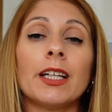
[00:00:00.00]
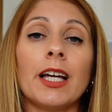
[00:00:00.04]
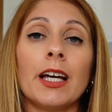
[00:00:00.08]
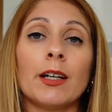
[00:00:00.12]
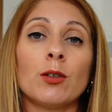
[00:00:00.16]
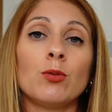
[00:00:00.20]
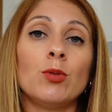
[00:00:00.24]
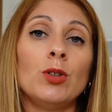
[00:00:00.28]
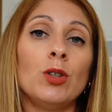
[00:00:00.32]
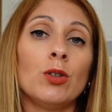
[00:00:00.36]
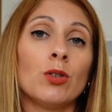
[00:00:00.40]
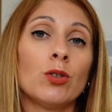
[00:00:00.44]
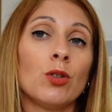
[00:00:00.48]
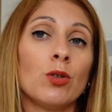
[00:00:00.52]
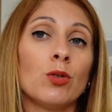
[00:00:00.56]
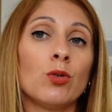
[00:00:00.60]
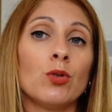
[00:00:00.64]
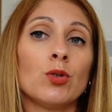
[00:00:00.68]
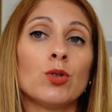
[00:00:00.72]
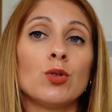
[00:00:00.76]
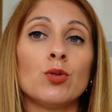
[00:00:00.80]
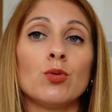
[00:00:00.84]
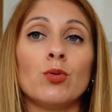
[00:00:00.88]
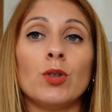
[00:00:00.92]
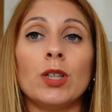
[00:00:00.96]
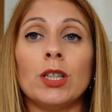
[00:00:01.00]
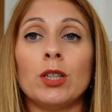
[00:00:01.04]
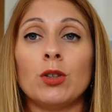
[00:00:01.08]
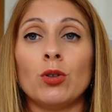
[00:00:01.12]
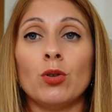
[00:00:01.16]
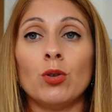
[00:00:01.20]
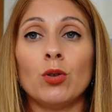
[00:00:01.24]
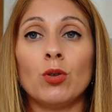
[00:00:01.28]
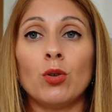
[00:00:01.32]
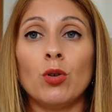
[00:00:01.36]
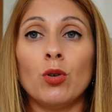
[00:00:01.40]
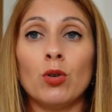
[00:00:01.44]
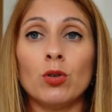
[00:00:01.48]
che è quello che ho
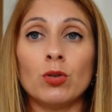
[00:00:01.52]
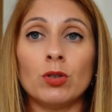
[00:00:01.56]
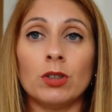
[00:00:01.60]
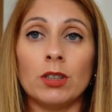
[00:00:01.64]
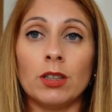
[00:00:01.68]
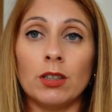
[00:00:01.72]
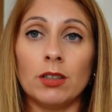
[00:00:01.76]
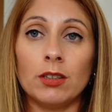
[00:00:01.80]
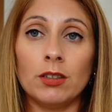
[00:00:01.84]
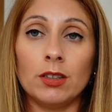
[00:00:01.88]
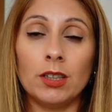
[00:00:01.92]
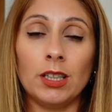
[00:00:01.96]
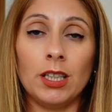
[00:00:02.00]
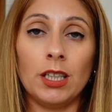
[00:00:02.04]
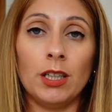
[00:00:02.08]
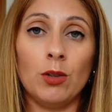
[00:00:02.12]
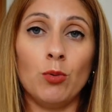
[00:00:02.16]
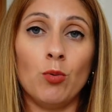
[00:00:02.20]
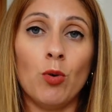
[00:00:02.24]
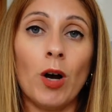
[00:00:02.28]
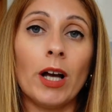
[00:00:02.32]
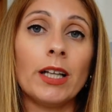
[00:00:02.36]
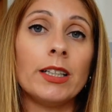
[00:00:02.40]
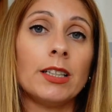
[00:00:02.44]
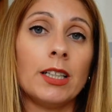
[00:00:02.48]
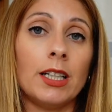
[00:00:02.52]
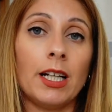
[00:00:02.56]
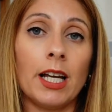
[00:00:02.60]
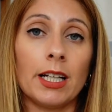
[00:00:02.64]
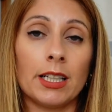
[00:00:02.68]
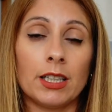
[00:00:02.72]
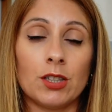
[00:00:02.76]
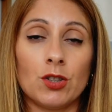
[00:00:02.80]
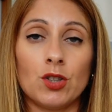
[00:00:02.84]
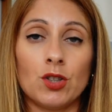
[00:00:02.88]
costruito con i wide leg